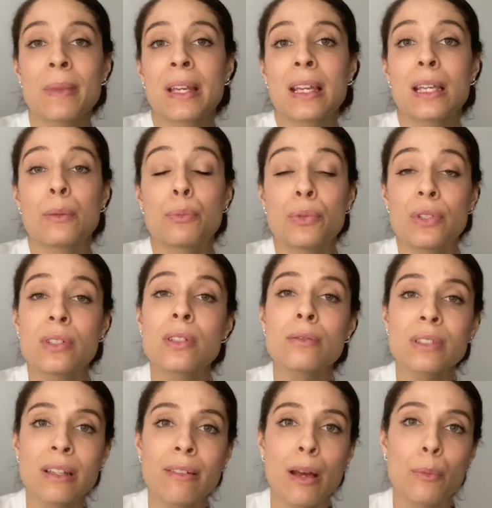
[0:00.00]
Et puis si vous
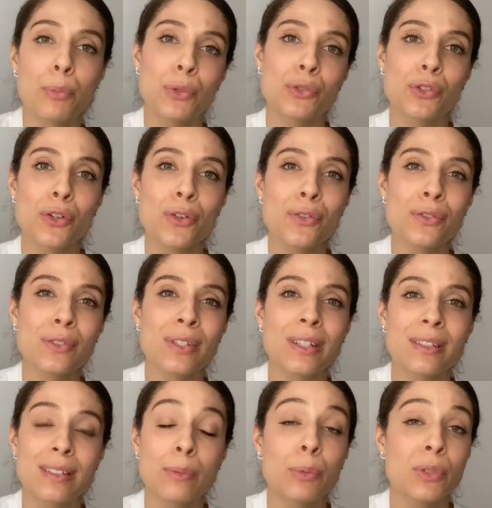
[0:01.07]
avez un peu de chance,
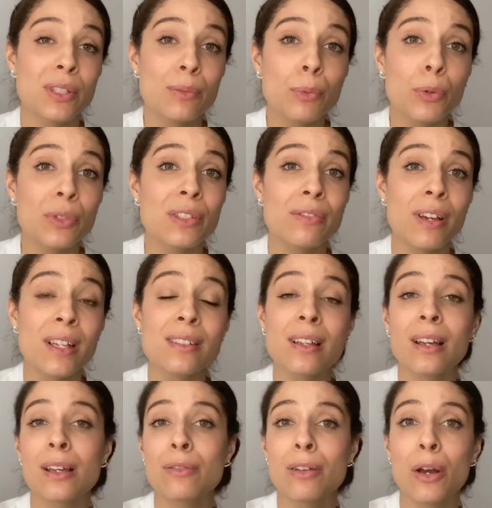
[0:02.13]
c'est possible qu'on y fasse
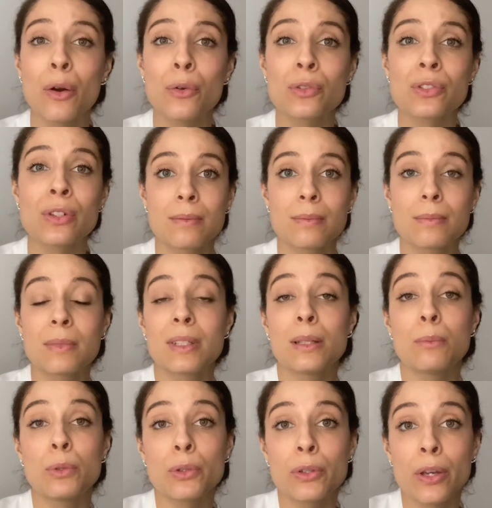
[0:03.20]
référence. Des
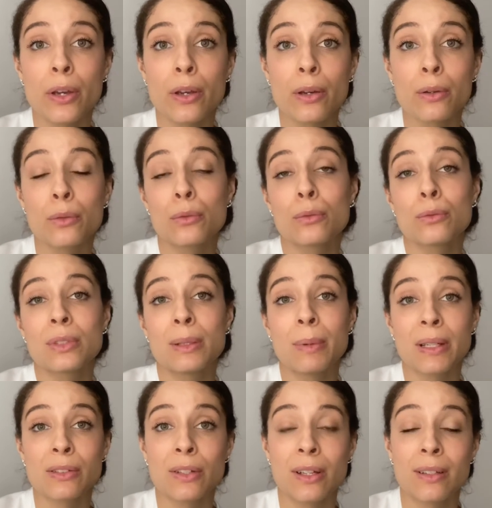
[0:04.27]
blogueurs ou des
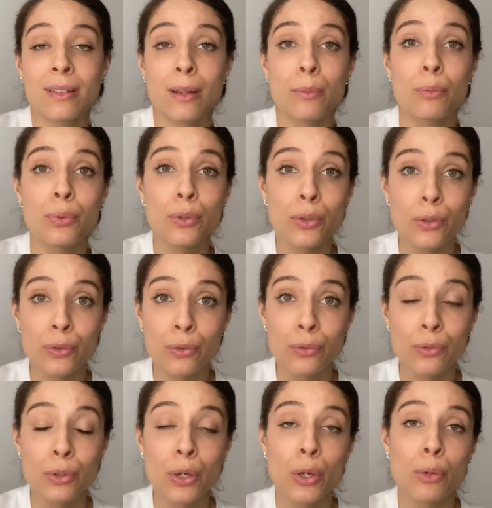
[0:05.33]
personnalités plus connues
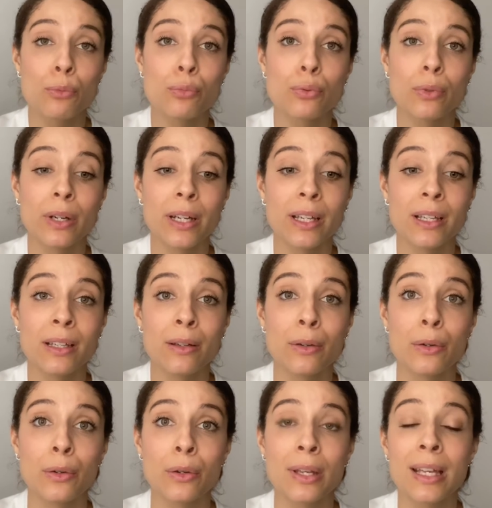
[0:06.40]
pourraient
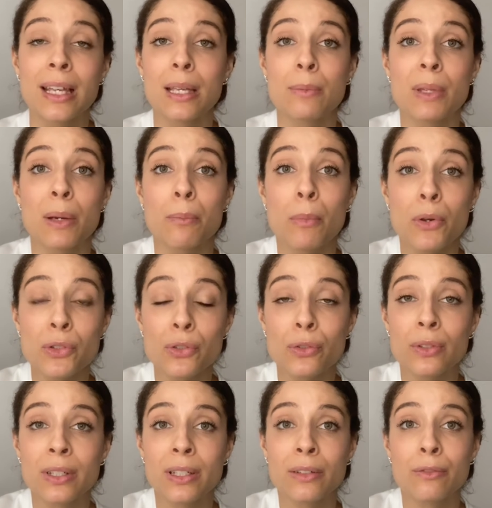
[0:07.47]
euh, eh bien
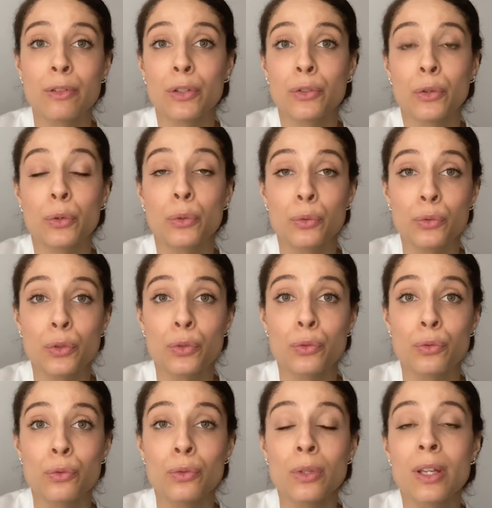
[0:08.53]
mentionner votre
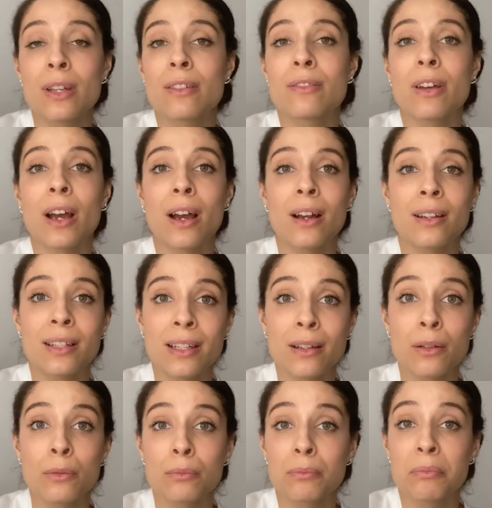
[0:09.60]
contenu, faire un
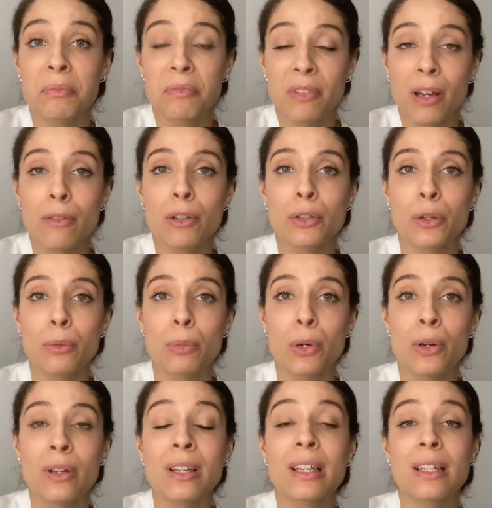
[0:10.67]
lien vers votre
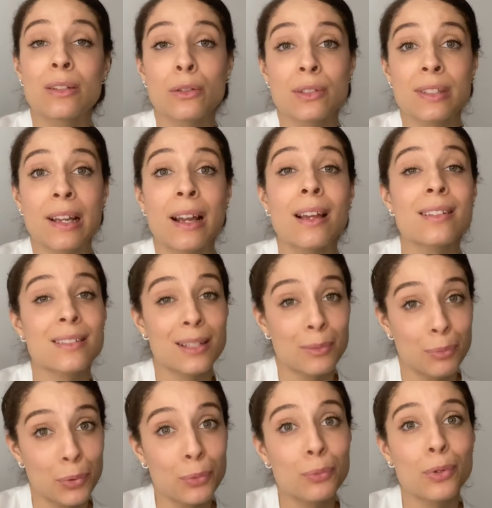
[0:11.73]
blog et dans ce cas-là, c'est
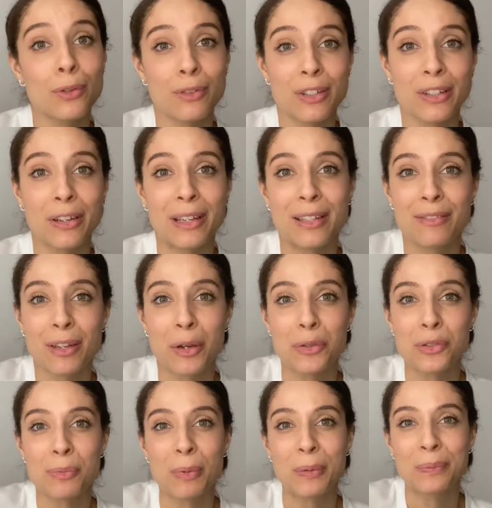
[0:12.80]
bon pour votre
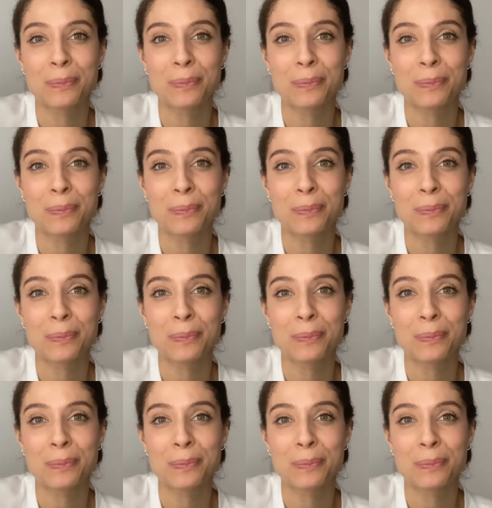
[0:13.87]
référencement.